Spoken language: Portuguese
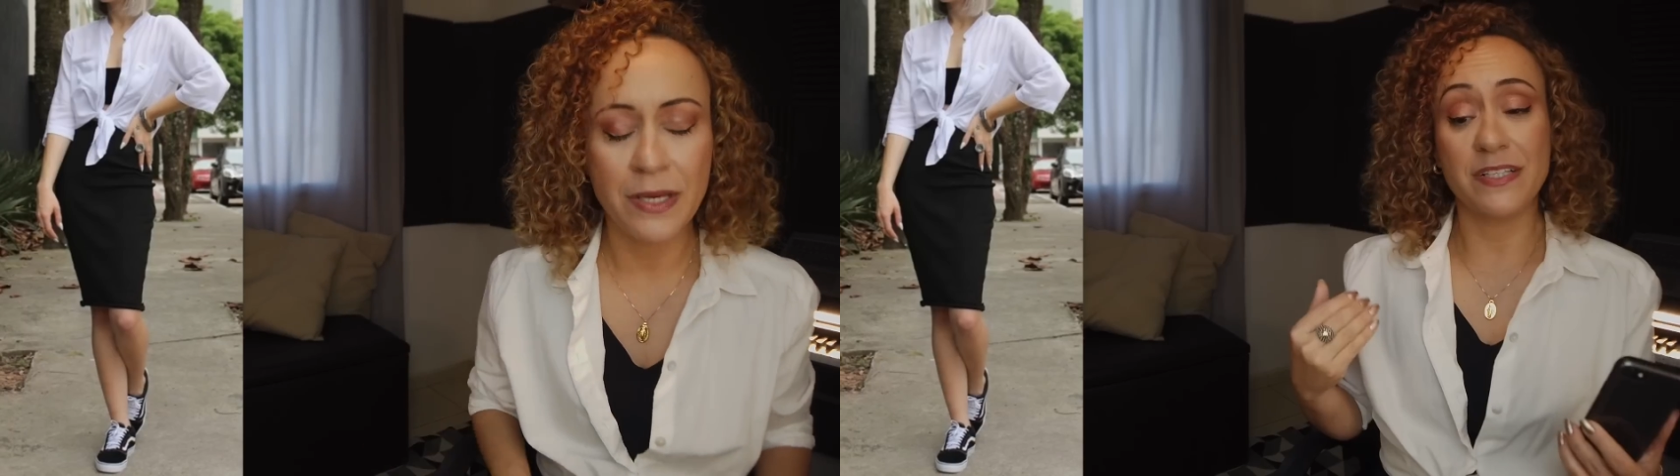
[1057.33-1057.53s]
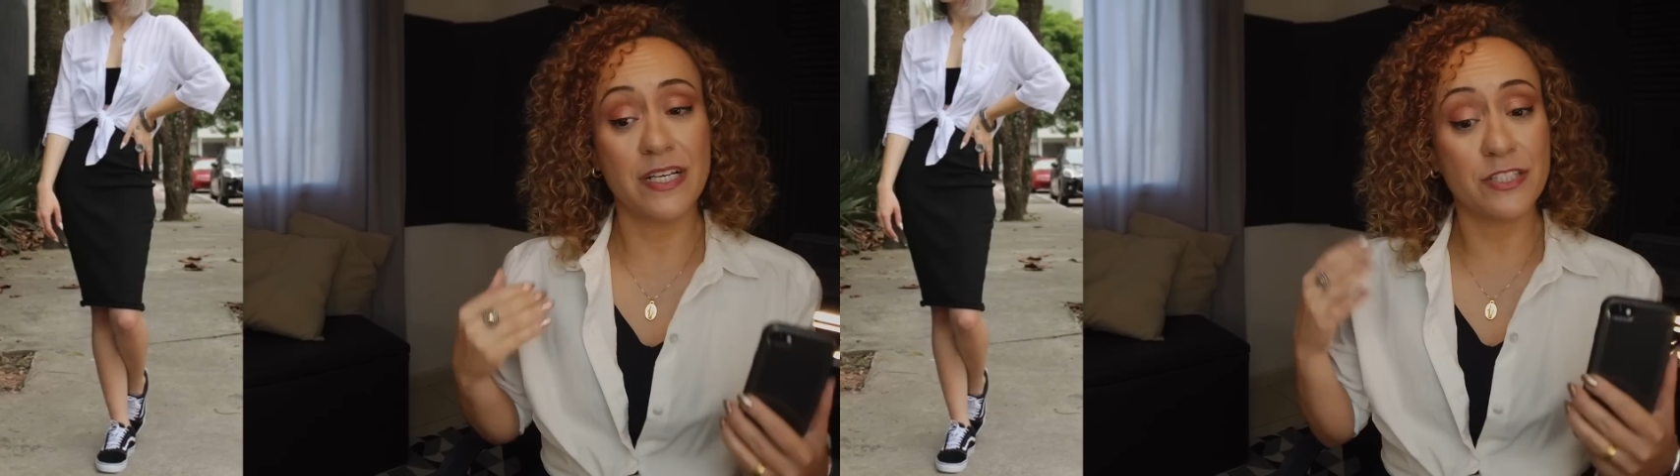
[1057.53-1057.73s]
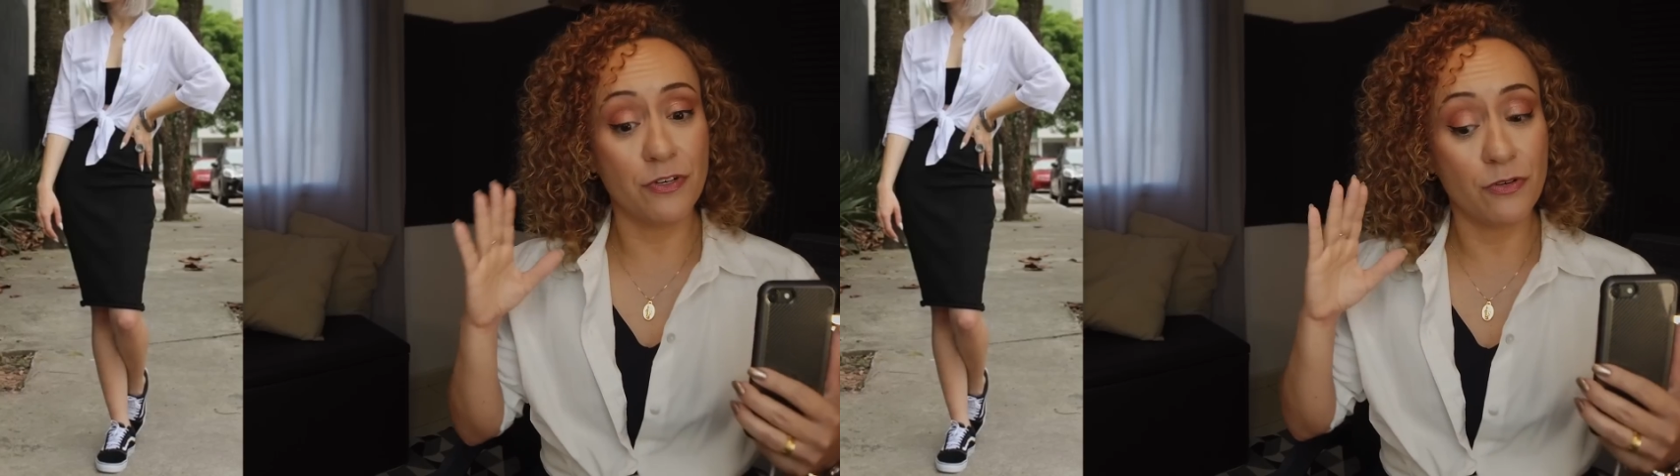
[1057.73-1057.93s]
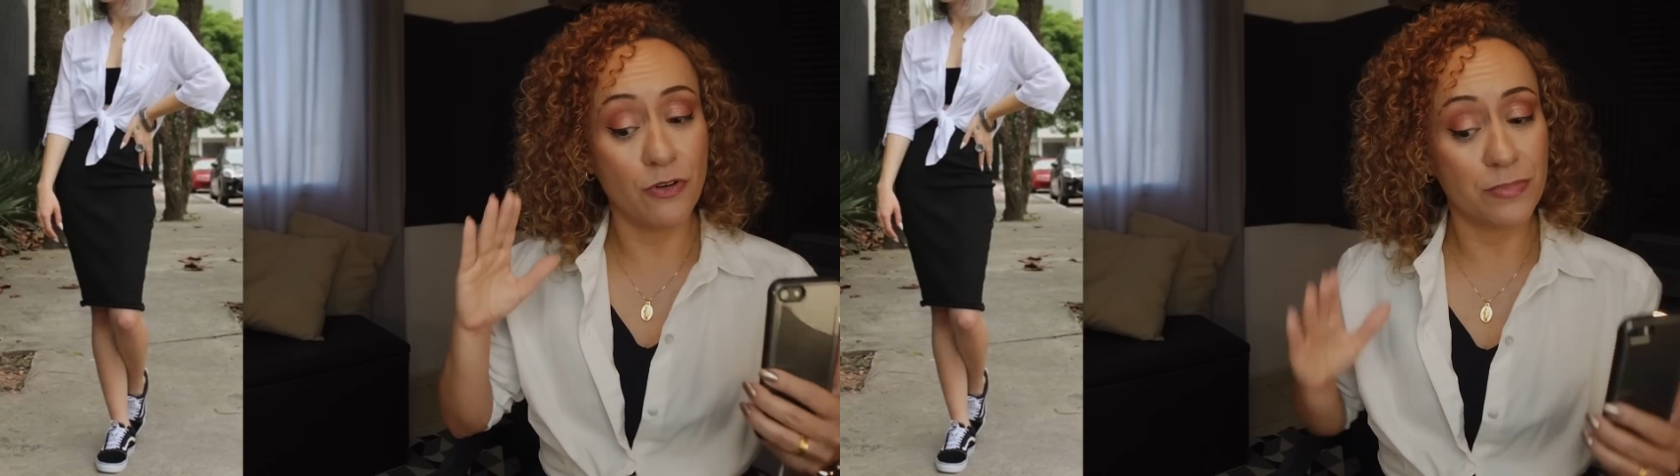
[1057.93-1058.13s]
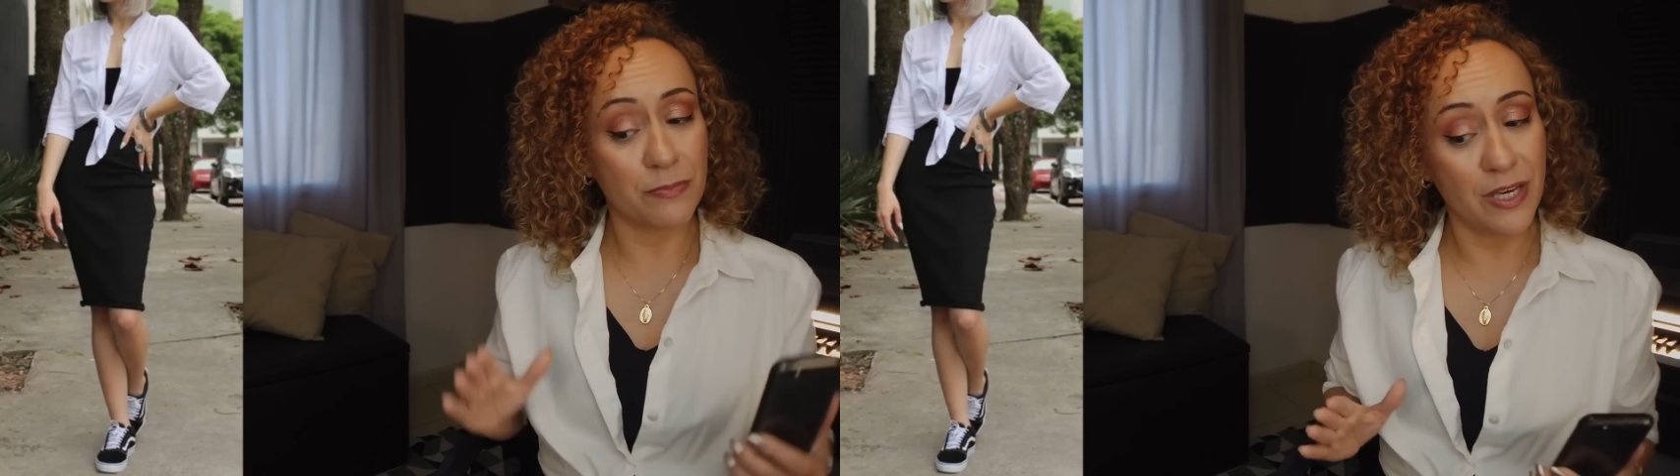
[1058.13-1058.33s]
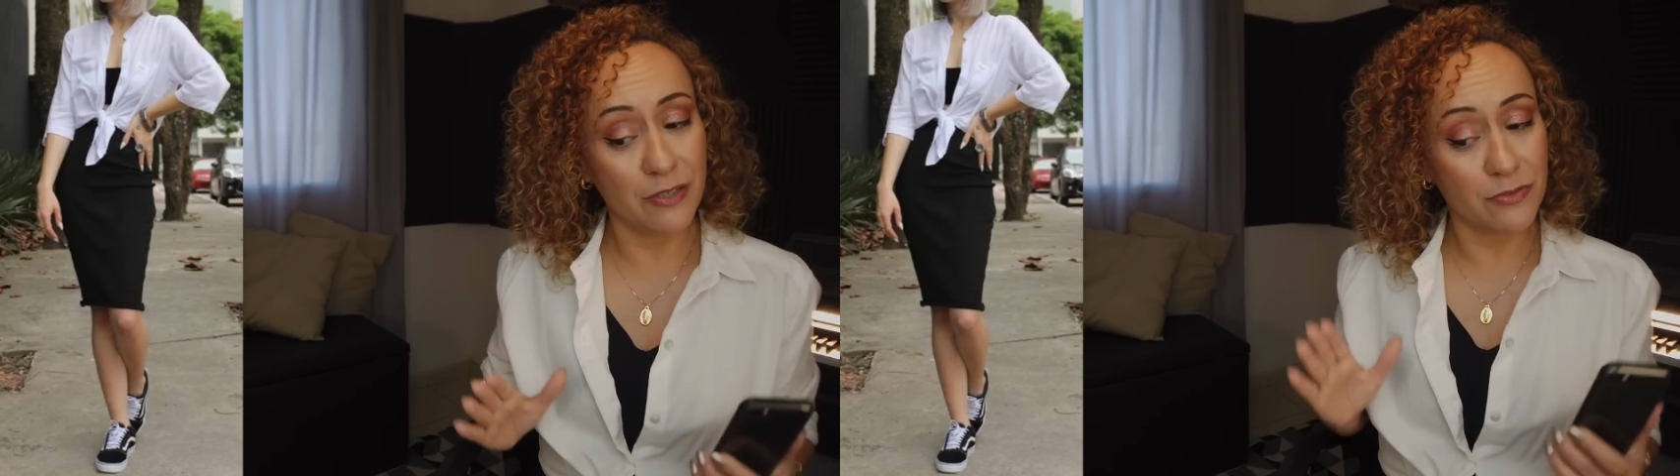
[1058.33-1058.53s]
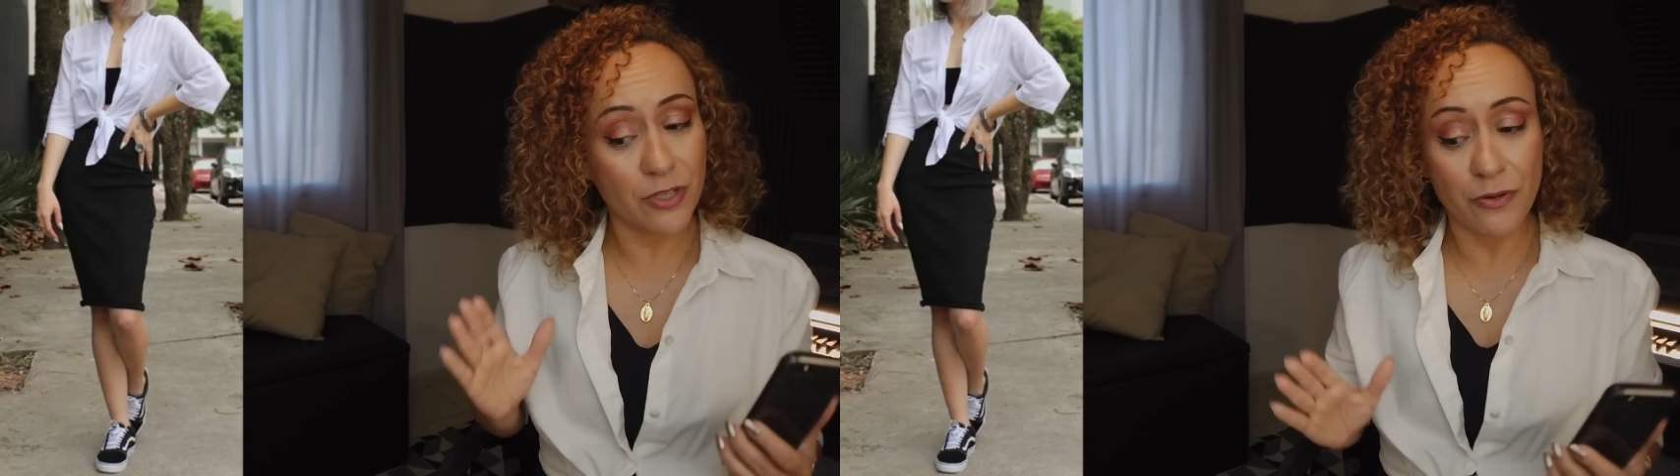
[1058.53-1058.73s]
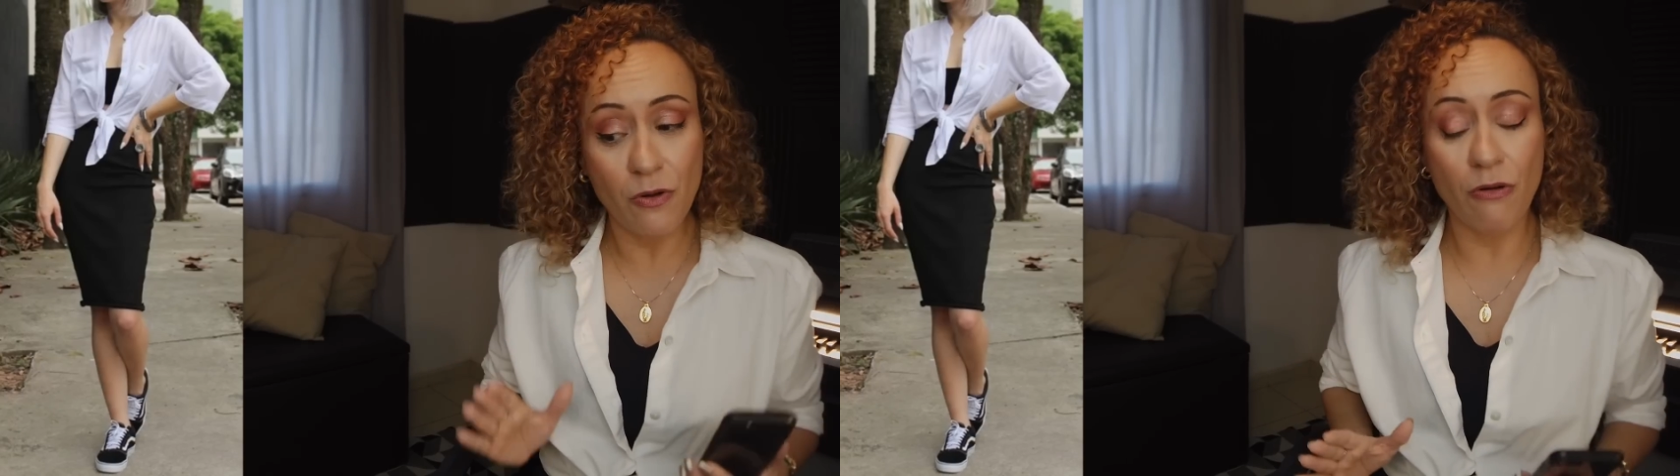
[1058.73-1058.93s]
Mas esse foi o comprimento
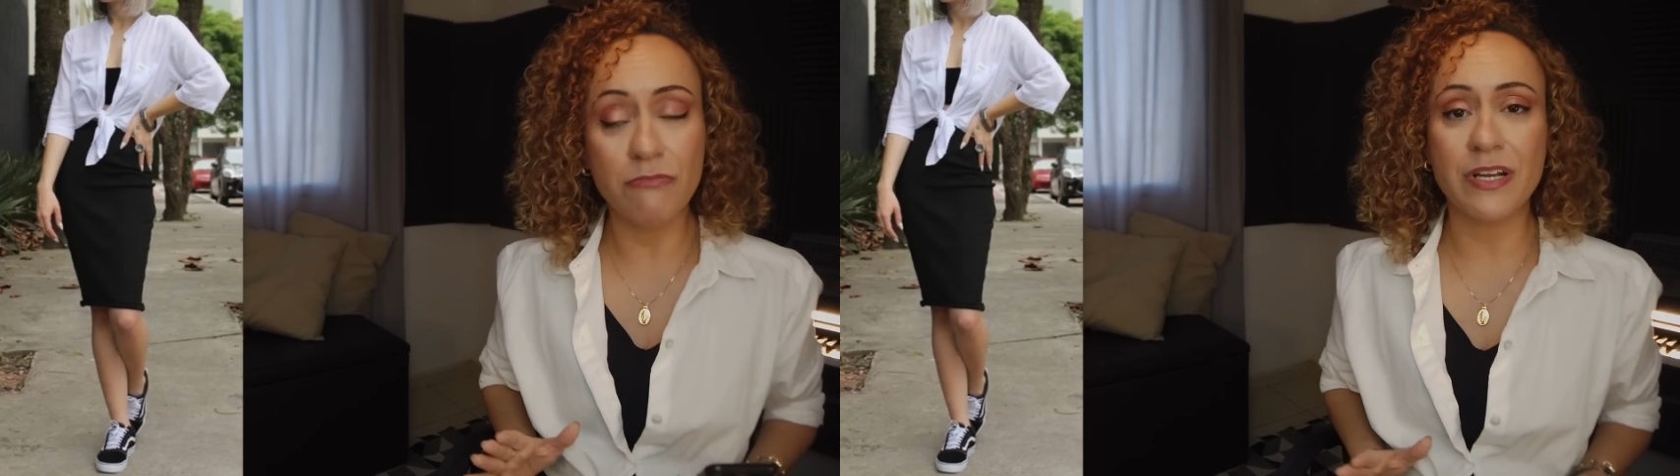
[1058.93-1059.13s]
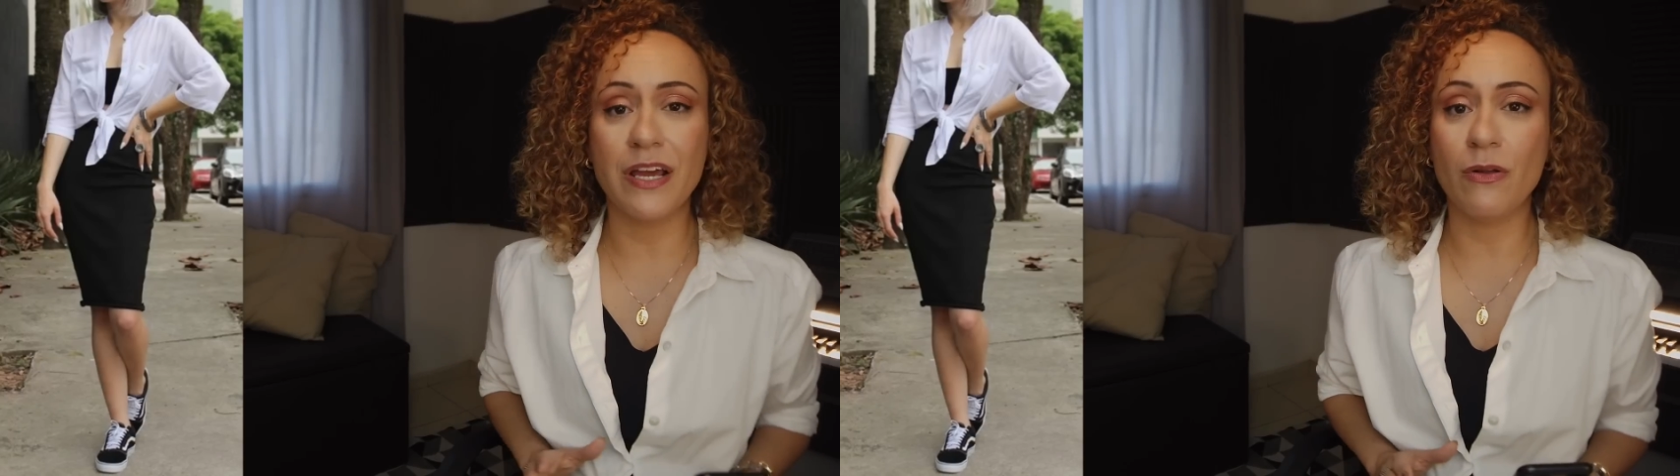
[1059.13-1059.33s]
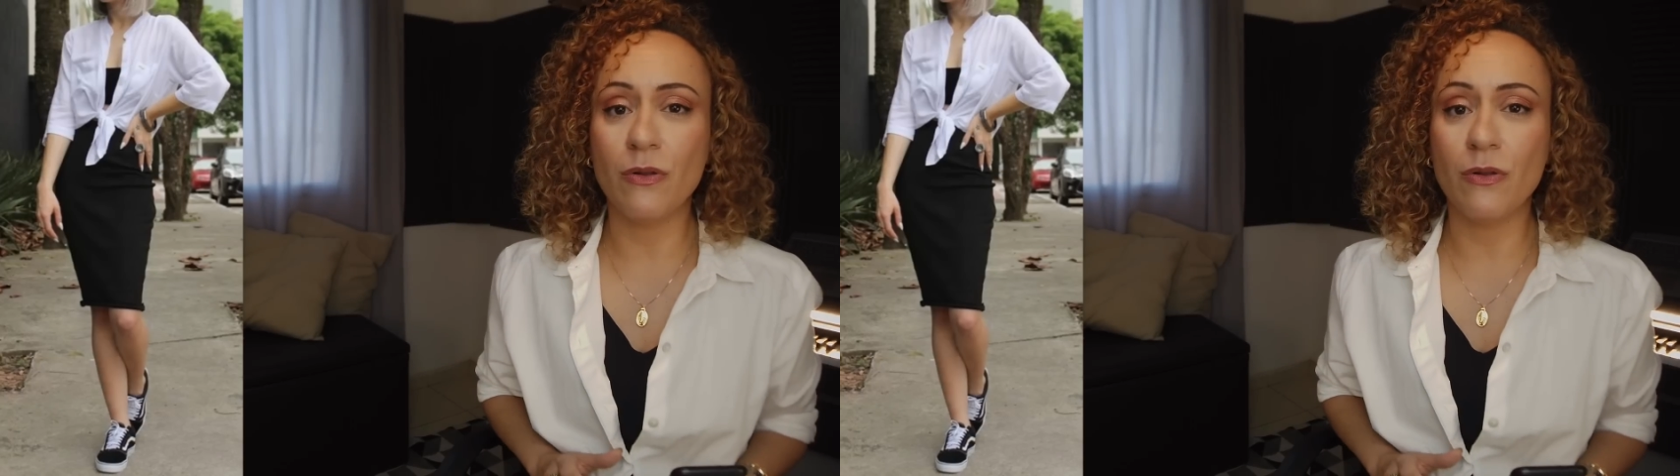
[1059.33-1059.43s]
que eu encontrei